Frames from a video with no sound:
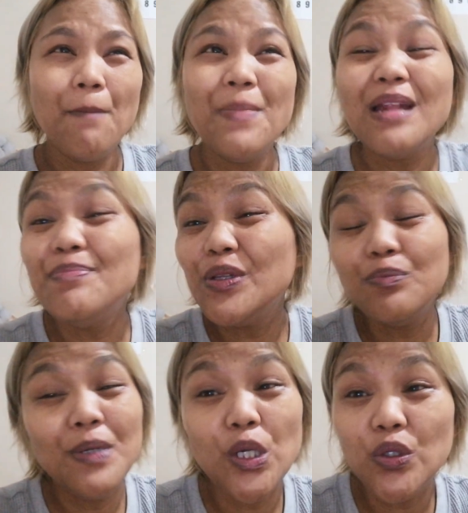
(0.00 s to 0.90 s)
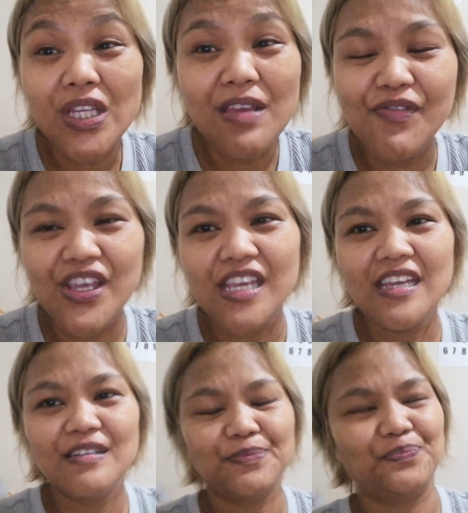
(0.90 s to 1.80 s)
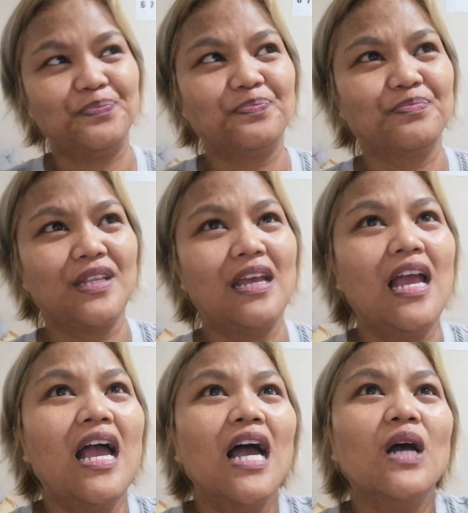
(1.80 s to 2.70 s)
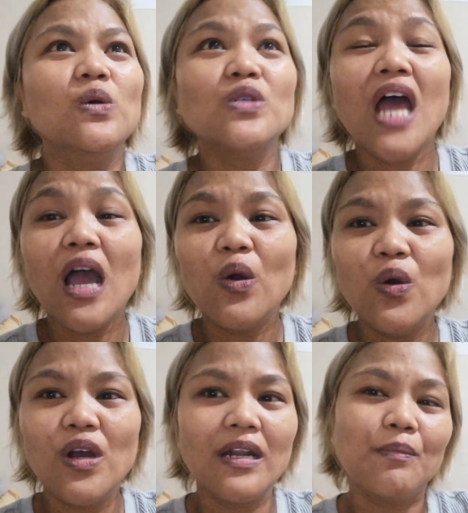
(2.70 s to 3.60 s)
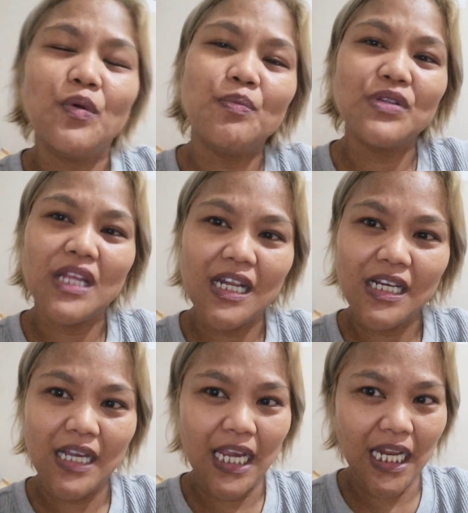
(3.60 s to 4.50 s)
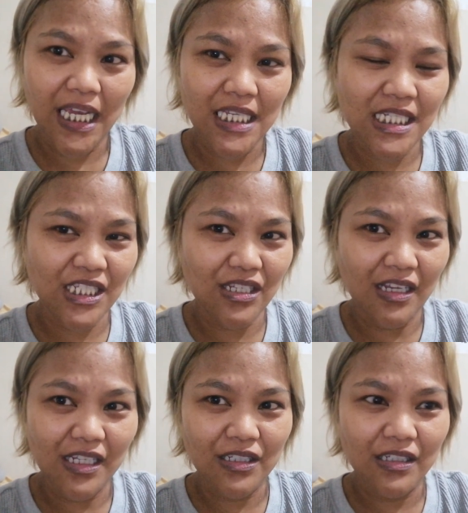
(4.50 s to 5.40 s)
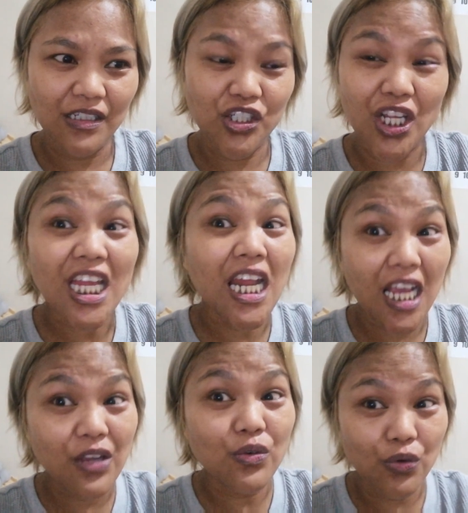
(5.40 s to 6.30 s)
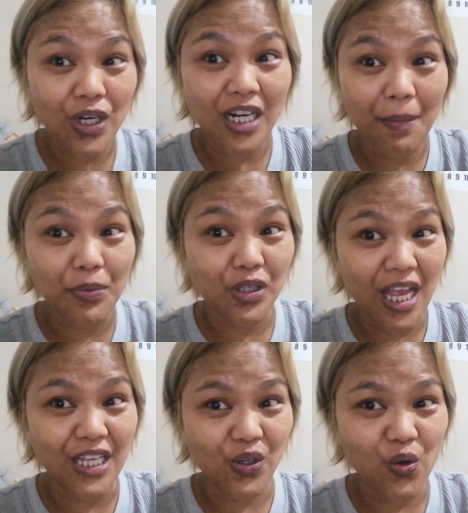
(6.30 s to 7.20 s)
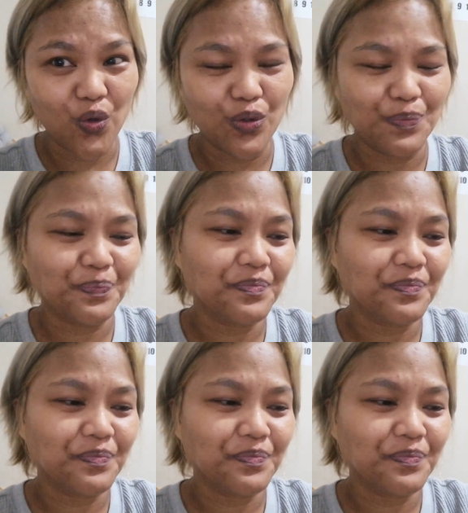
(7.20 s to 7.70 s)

Melbourne Blue TV. Una akong nagpupunta ng LS. Siya talaga yung unang napuntahan ko.